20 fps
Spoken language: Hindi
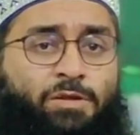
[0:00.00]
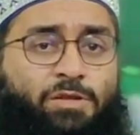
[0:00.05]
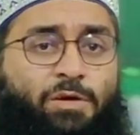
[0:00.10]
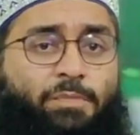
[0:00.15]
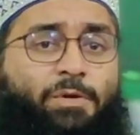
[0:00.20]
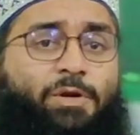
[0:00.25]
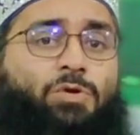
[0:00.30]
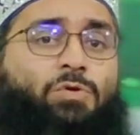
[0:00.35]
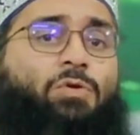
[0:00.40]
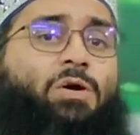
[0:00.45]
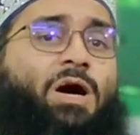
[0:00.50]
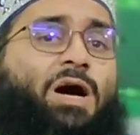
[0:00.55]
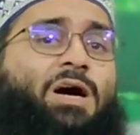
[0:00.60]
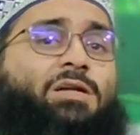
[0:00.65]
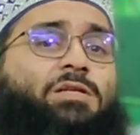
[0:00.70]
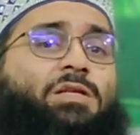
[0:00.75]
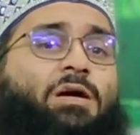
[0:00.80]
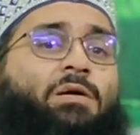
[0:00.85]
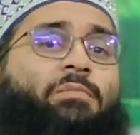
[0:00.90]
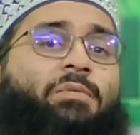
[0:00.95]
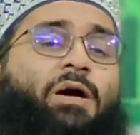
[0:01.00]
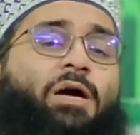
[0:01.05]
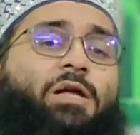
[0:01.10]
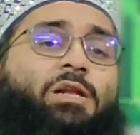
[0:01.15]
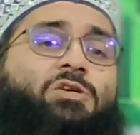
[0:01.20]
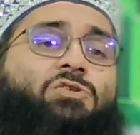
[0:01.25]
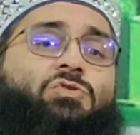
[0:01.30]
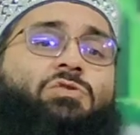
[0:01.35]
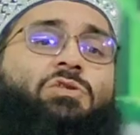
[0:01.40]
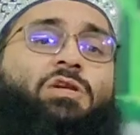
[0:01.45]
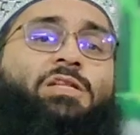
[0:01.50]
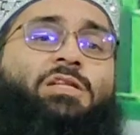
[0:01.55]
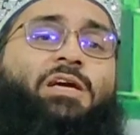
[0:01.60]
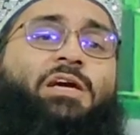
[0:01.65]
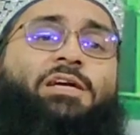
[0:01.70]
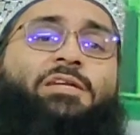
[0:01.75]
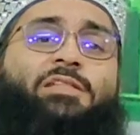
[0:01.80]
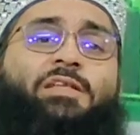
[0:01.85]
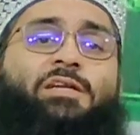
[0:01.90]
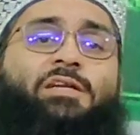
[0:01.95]
तबरुकात हम अहल सुन्नत
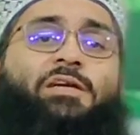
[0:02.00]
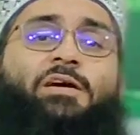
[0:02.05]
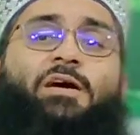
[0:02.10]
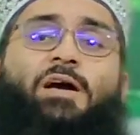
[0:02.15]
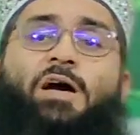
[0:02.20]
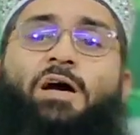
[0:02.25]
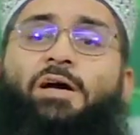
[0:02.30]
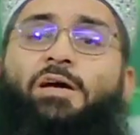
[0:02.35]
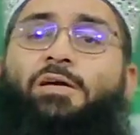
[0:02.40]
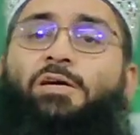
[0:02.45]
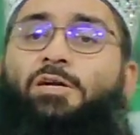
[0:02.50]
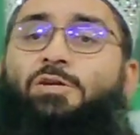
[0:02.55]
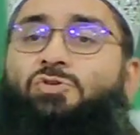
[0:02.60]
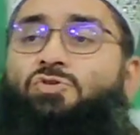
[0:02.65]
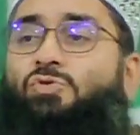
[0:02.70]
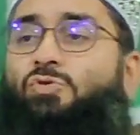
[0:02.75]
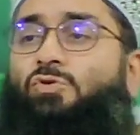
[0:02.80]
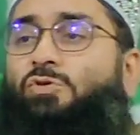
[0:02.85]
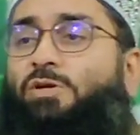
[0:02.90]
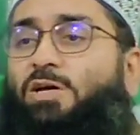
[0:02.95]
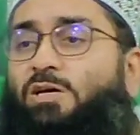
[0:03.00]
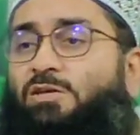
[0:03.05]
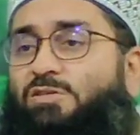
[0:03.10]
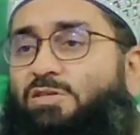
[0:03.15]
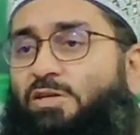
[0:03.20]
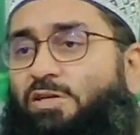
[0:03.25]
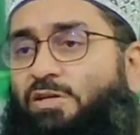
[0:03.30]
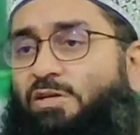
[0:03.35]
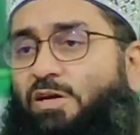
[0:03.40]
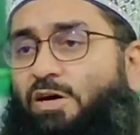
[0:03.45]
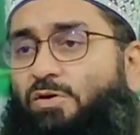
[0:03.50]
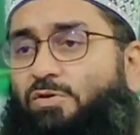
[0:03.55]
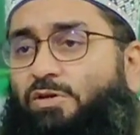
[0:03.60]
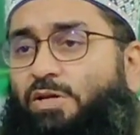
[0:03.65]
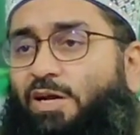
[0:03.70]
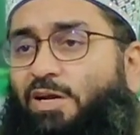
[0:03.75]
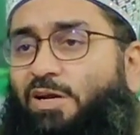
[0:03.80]
का एक तरीक़ा है कि रसूलुल्लाह सल्लल्लाहु